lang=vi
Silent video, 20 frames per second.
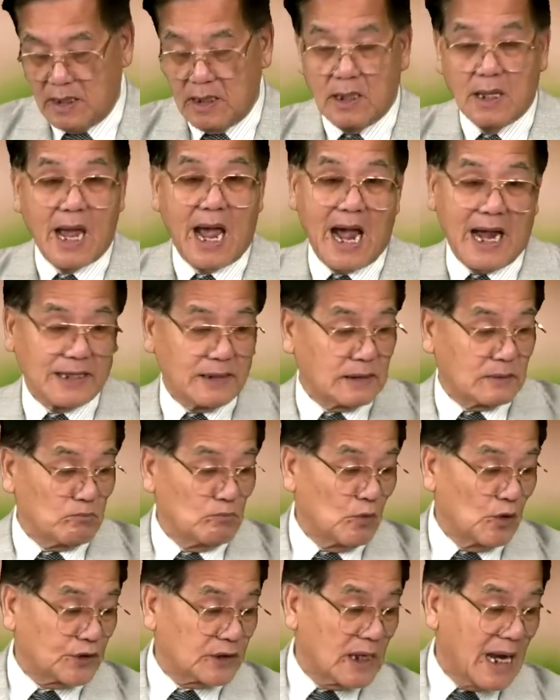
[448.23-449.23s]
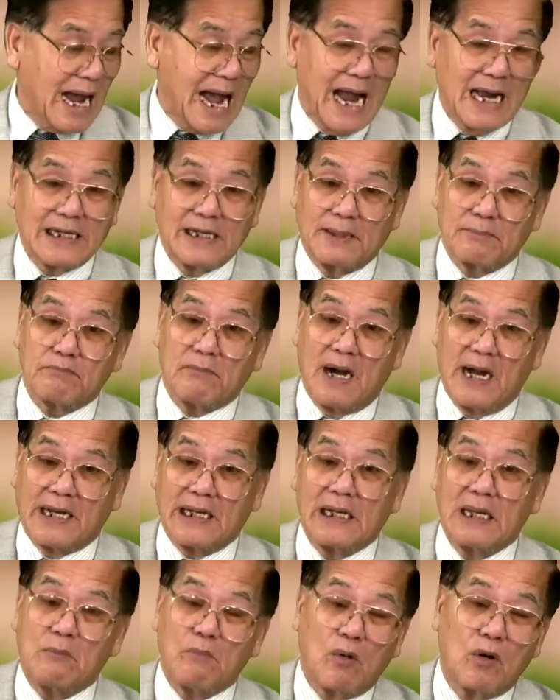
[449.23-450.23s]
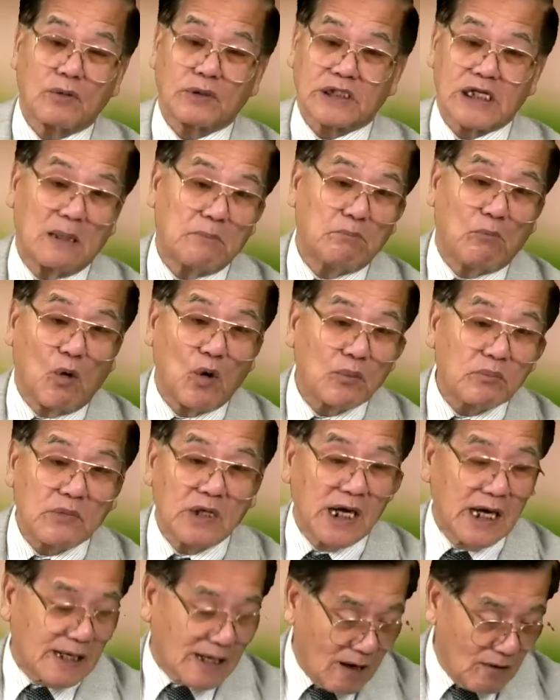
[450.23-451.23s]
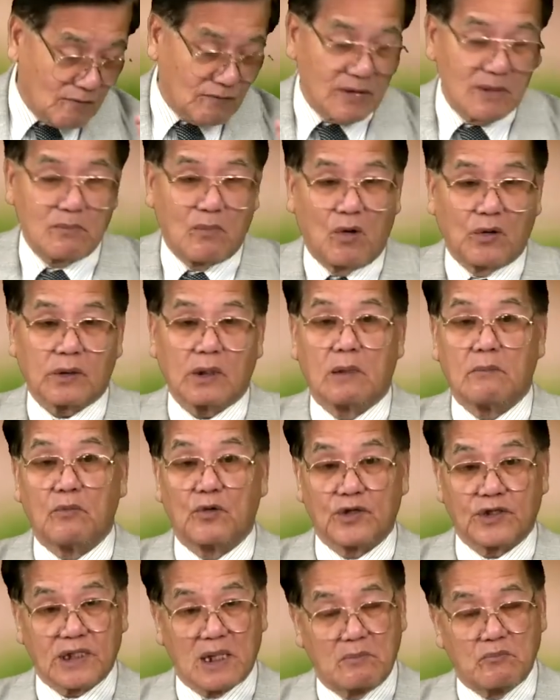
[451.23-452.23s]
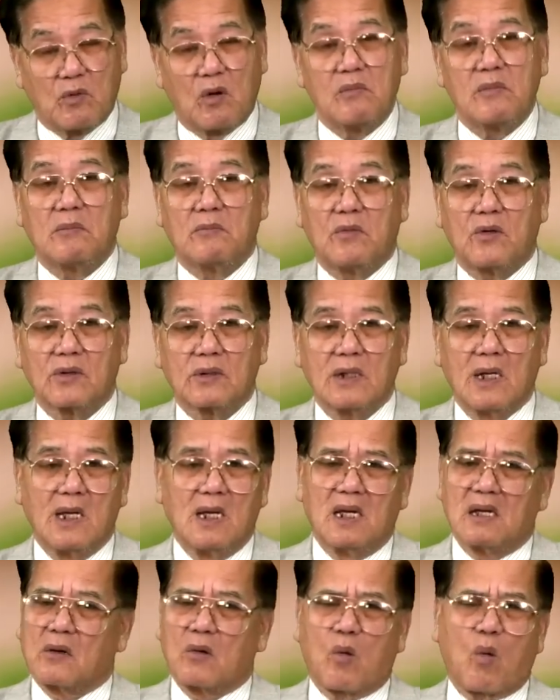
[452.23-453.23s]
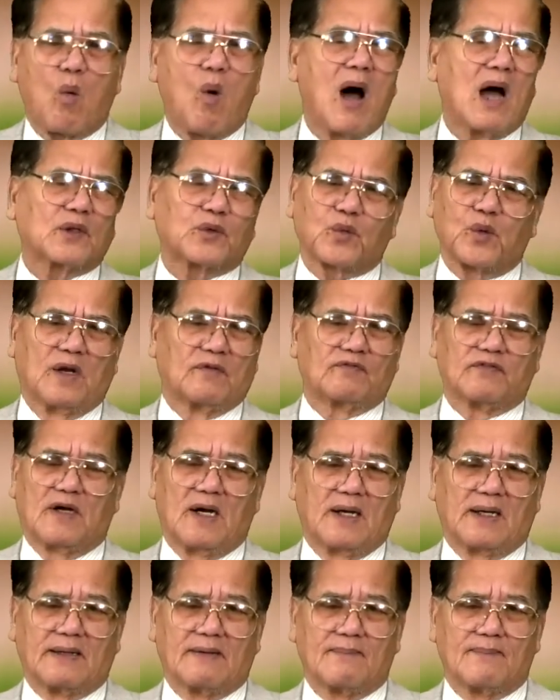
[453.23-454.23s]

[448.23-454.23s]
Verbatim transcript: 2 lần 7 là 440, cộng với 1 là 141. Quá tuyệt vời.